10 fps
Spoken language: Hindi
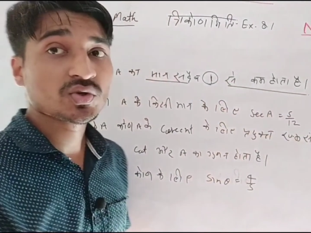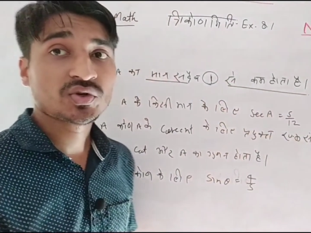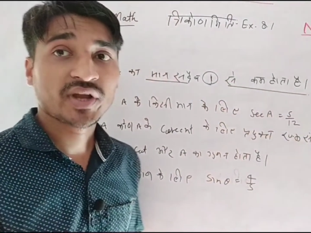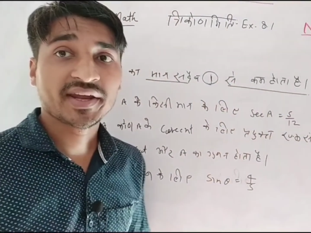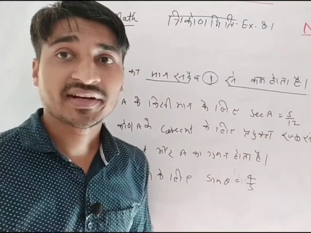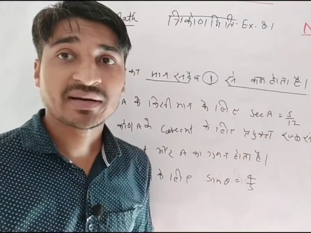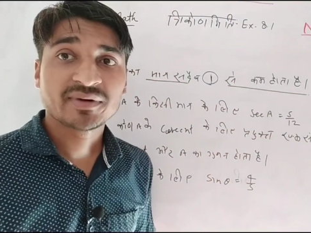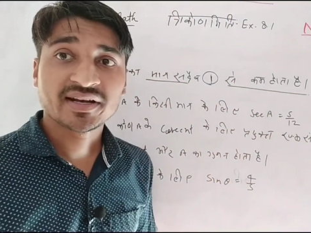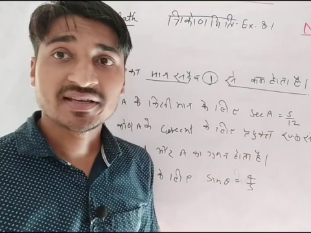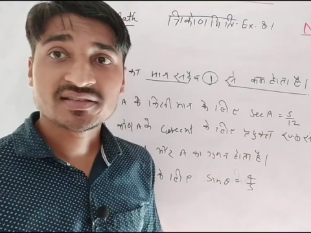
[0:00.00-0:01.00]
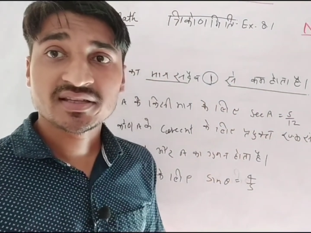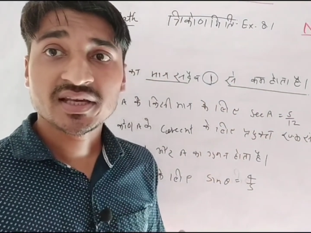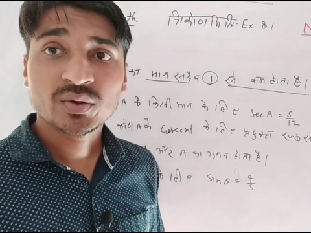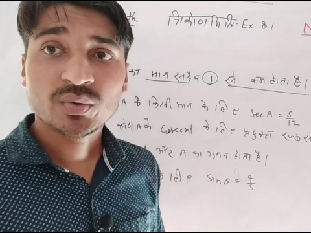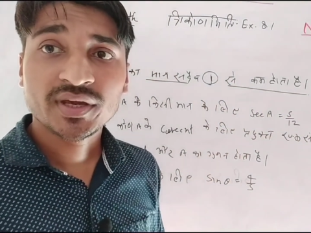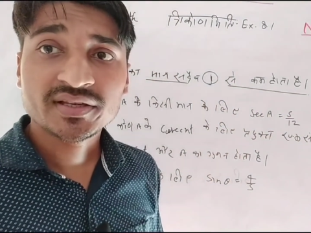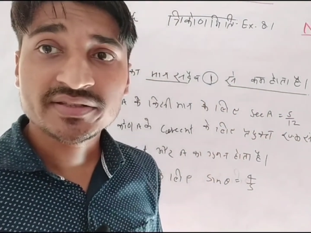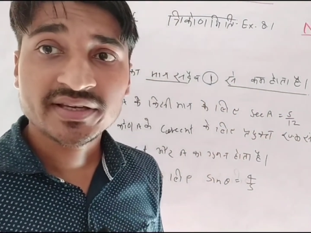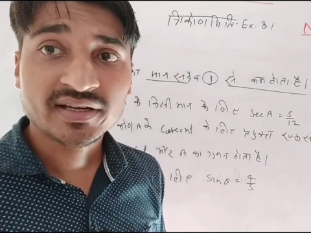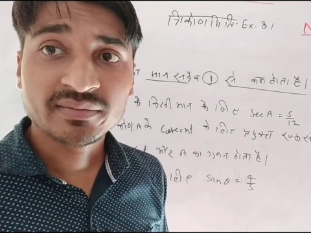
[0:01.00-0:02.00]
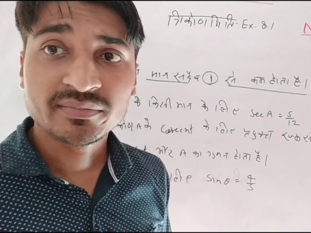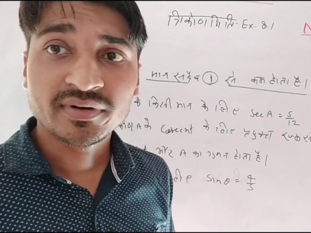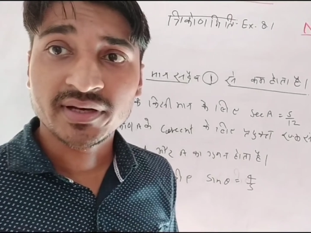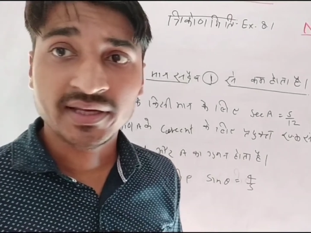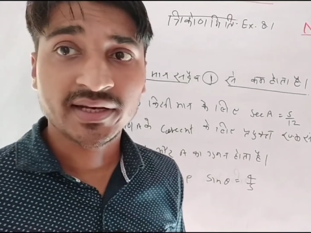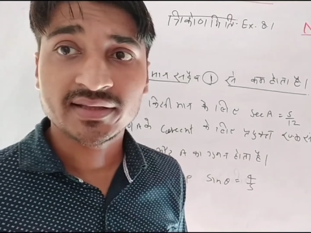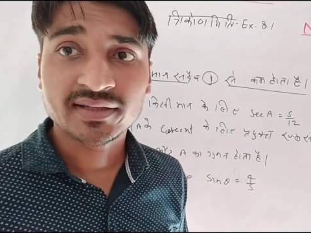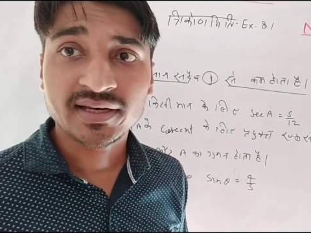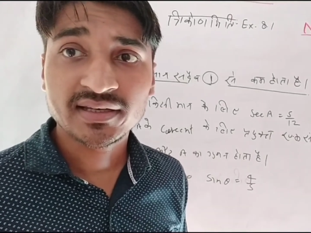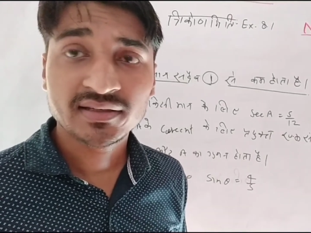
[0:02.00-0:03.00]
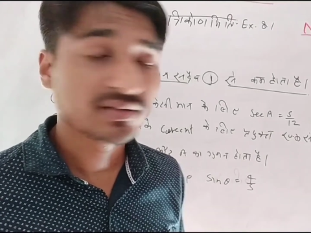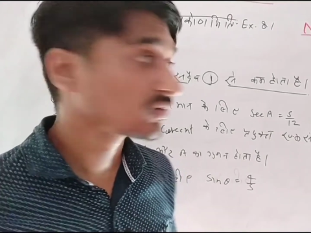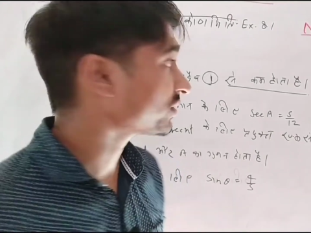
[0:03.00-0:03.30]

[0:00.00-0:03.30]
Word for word: टेन का मान है सदैव एक से कम नहीं रहता है तो ये